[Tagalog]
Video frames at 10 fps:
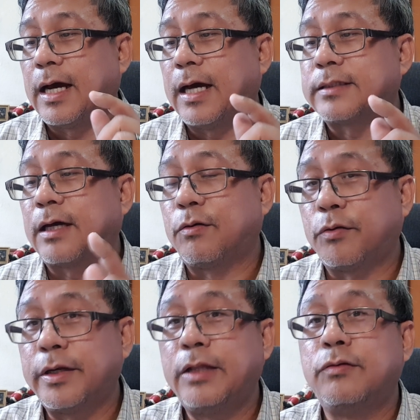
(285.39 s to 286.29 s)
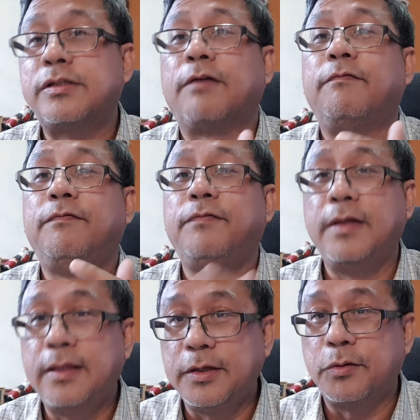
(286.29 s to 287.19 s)
At according dun sa
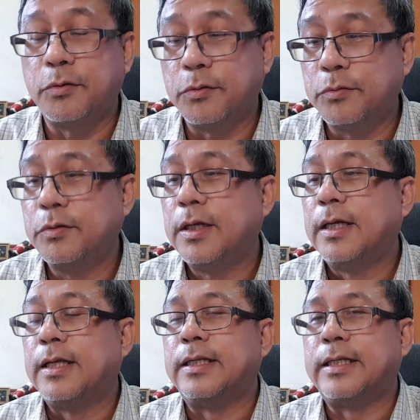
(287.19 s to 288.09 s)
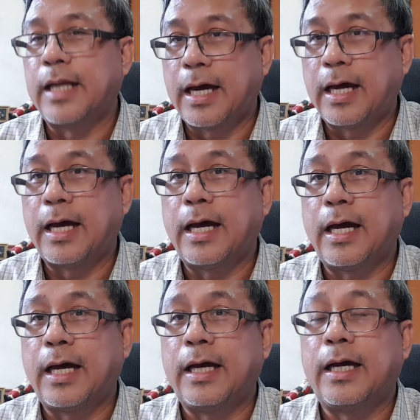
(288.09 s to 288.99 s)
video na
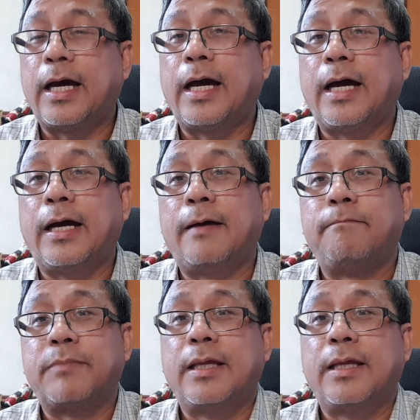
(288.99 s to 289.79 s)
um,